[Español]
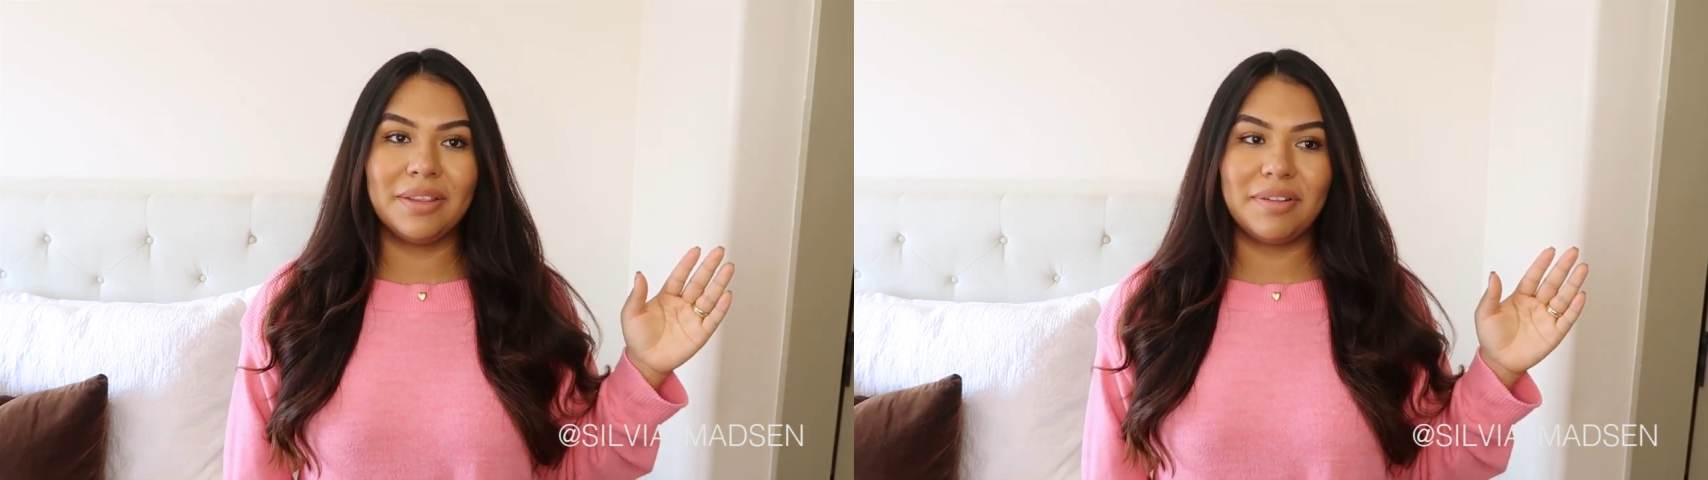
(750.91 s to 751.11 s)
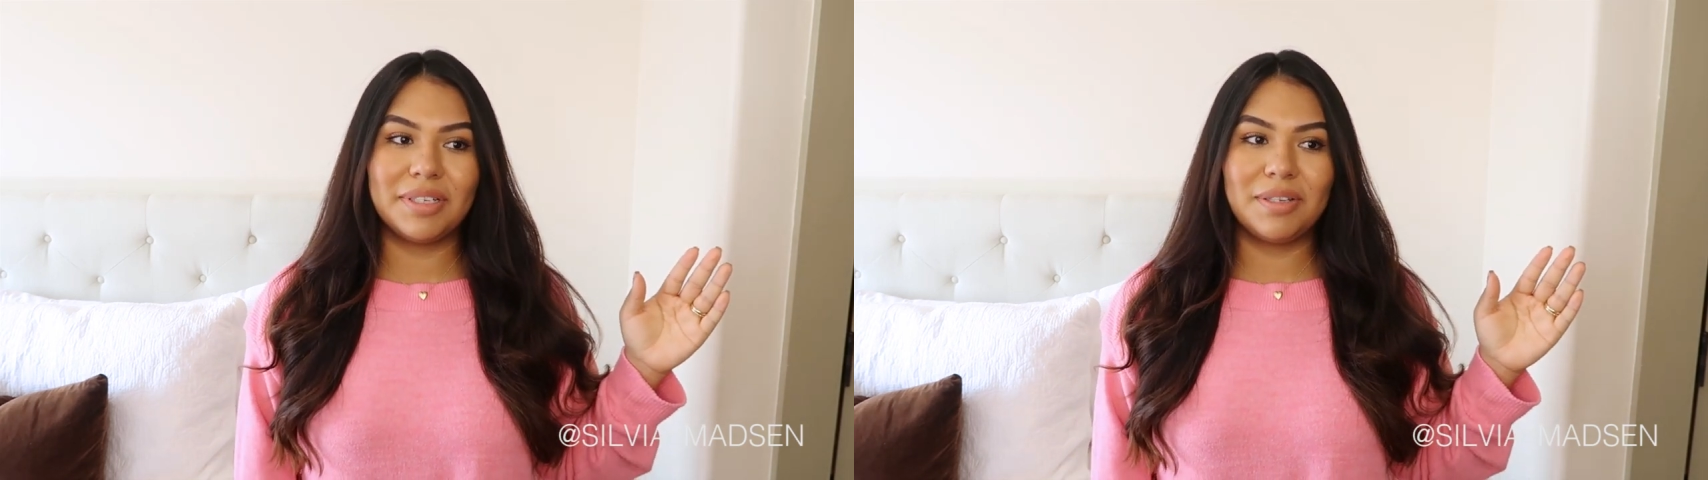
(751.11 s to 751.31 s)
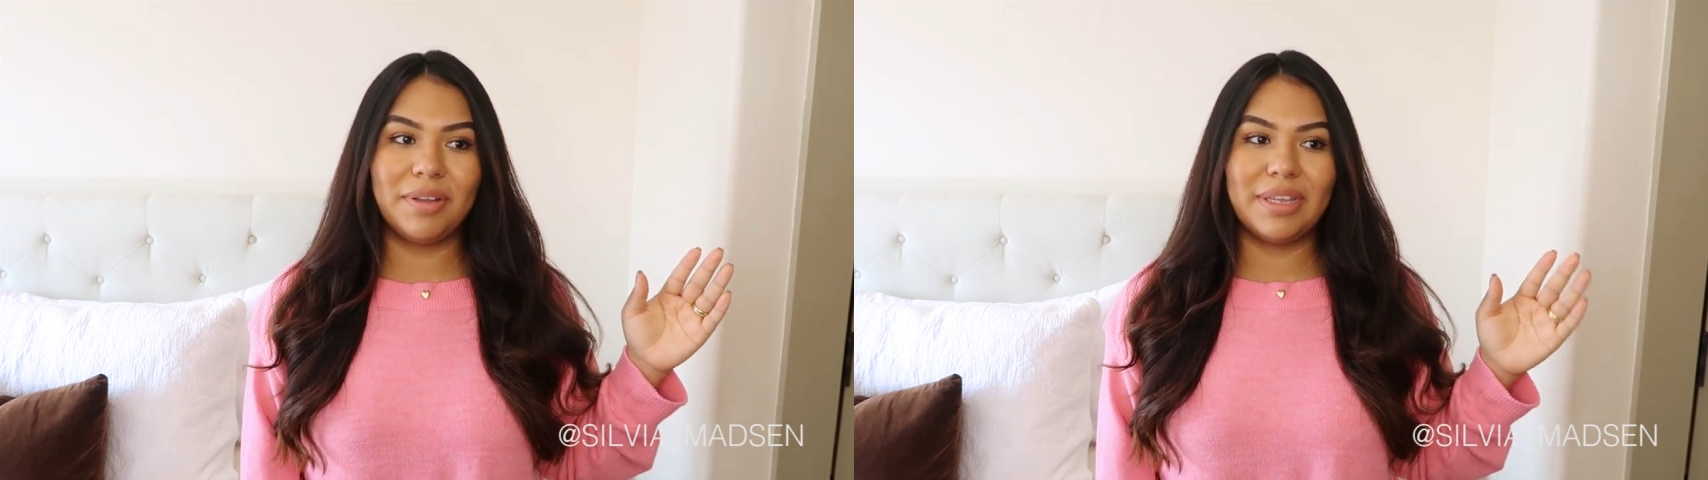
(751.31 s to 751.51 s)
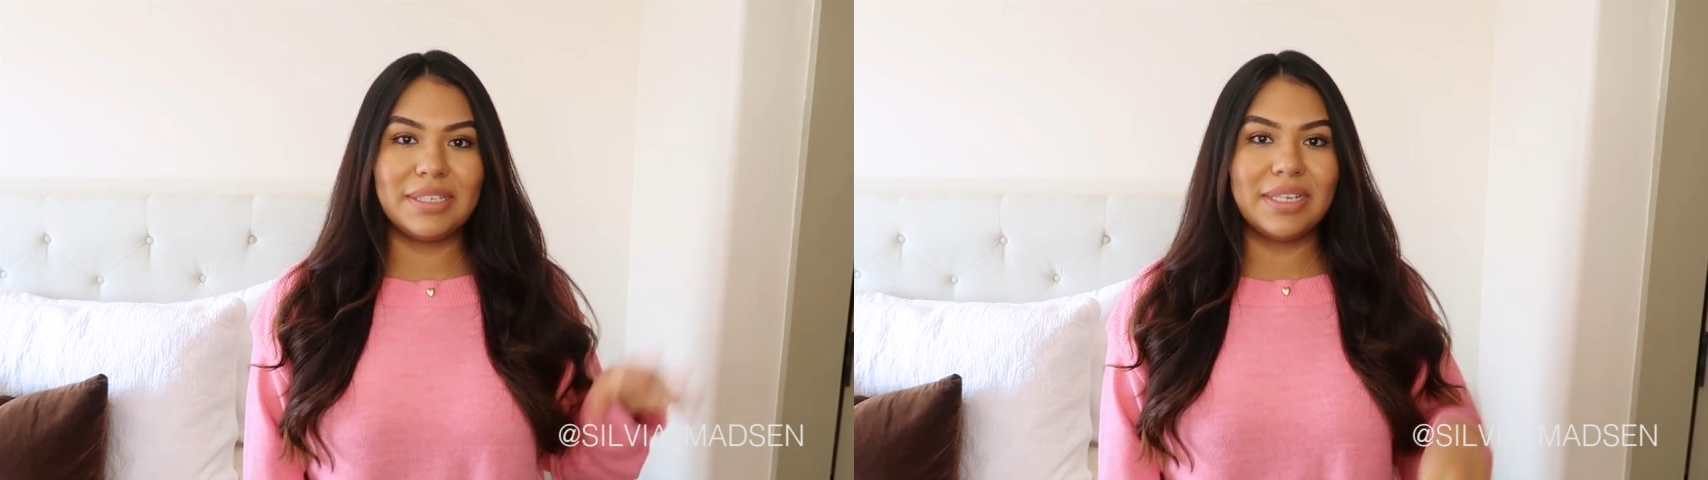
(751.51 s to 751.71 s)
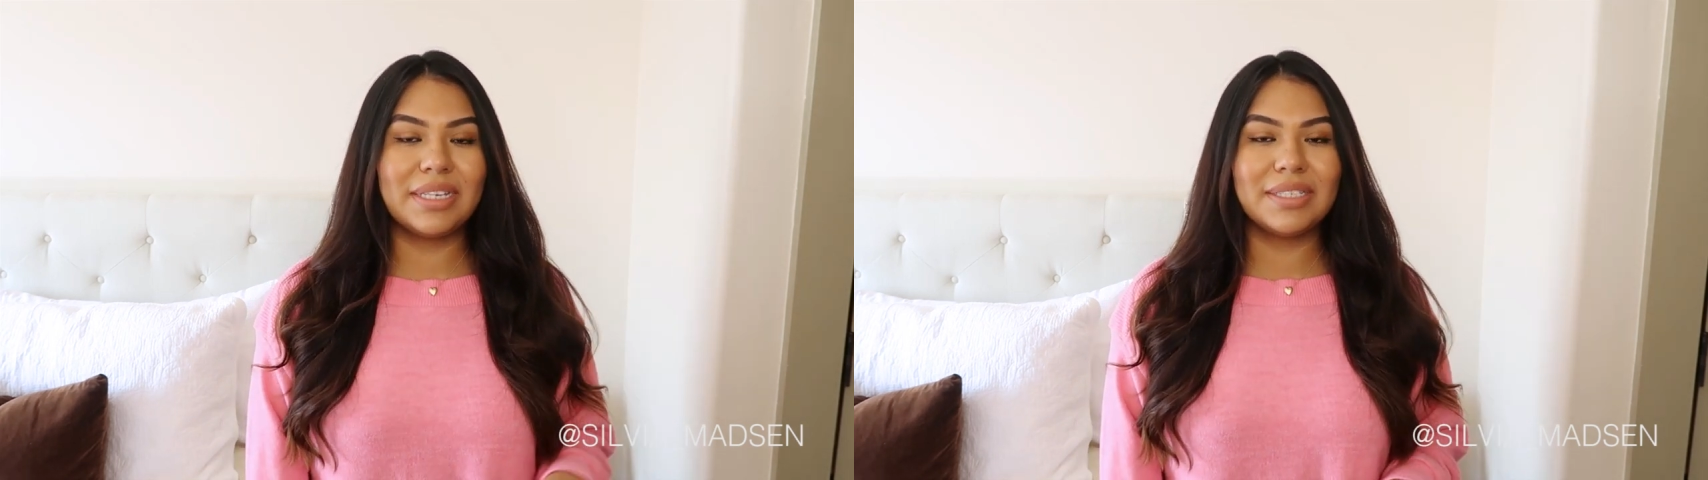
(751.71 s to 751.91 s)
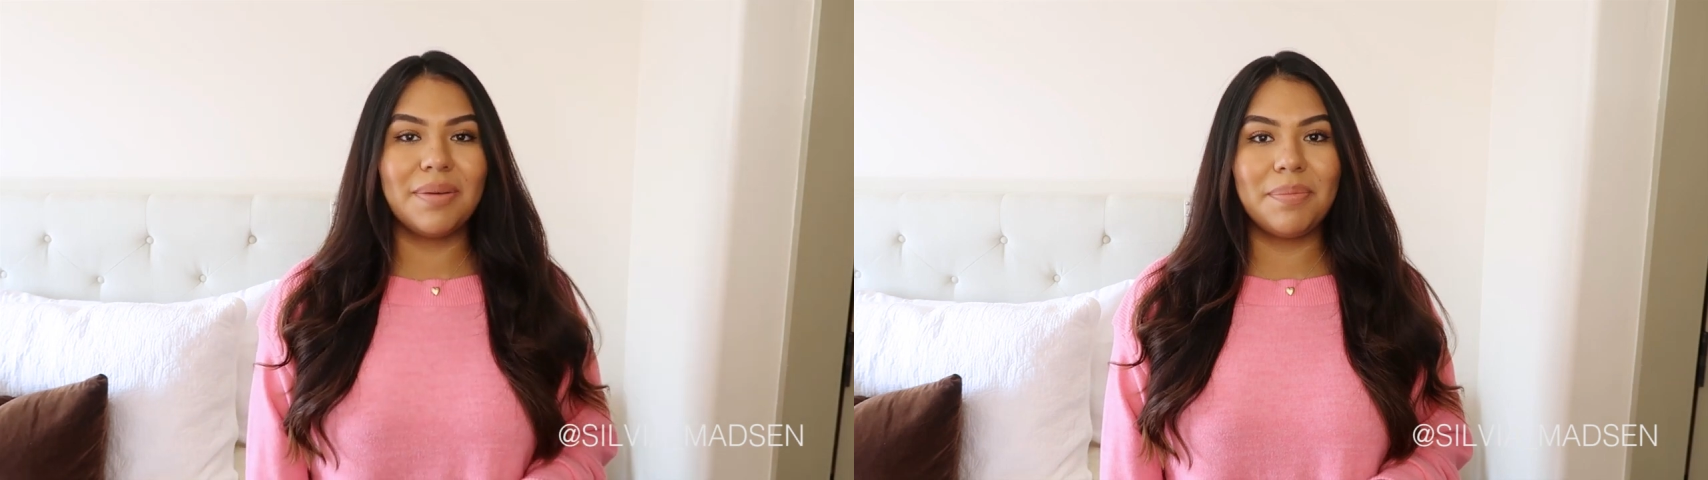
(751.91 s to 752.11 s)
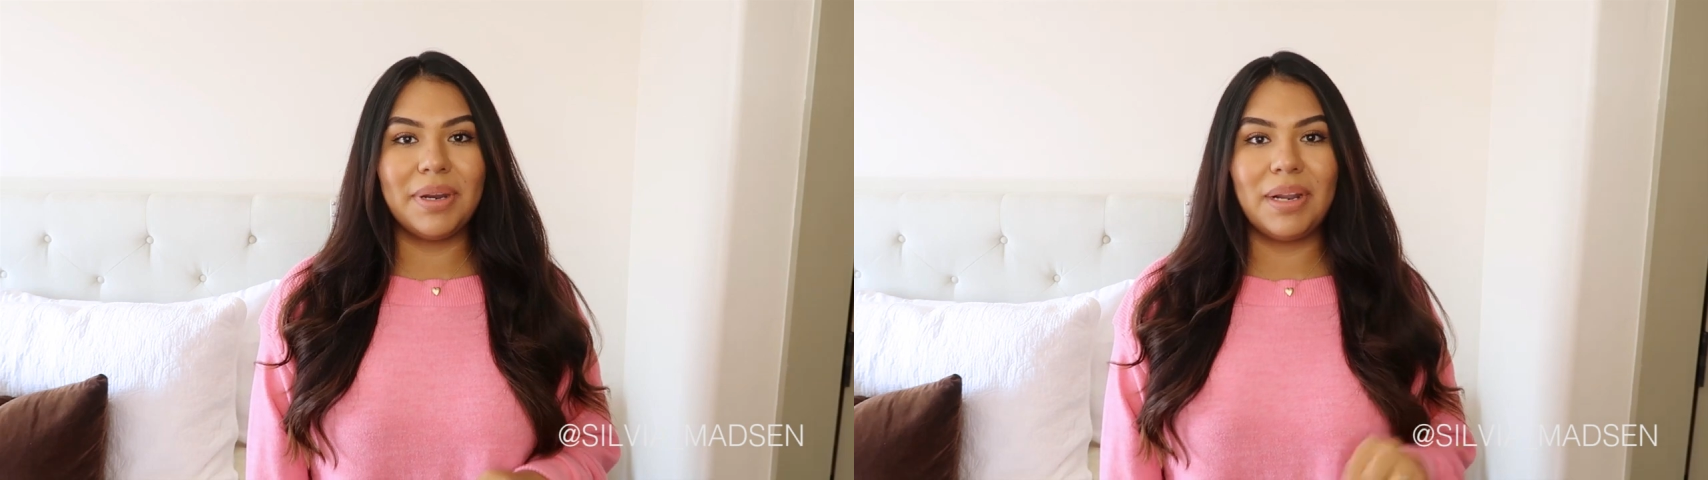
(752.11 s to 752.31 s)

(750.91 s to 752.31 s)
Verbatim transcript: entonces lo que hacía siempre